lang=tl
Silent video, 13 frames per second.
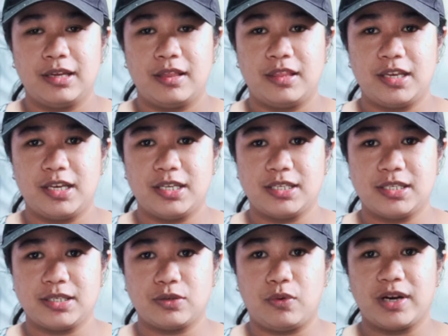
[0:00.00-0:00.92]

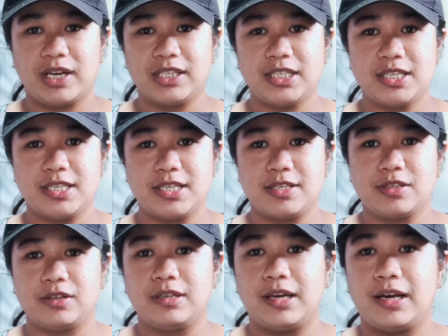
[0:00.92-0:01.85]
this quarantine
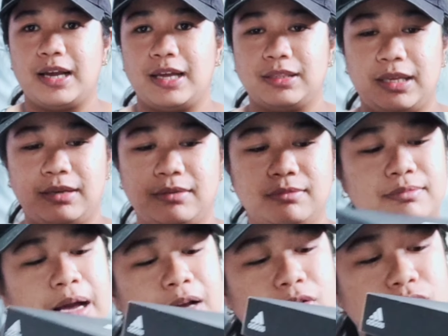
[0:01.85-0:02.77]
season, ang ating
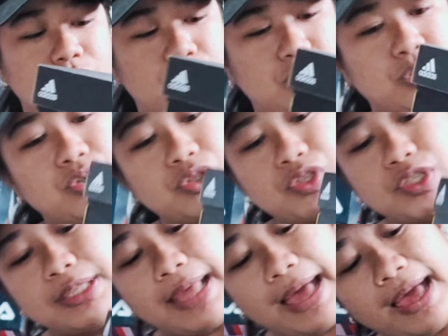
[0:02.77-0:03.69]
bagong shoes
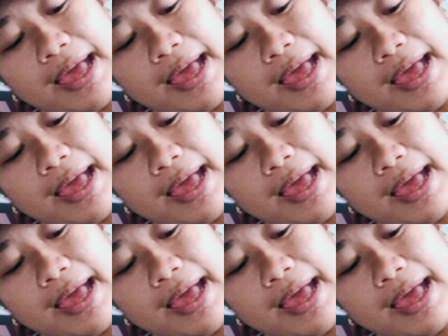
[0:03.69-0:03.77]
na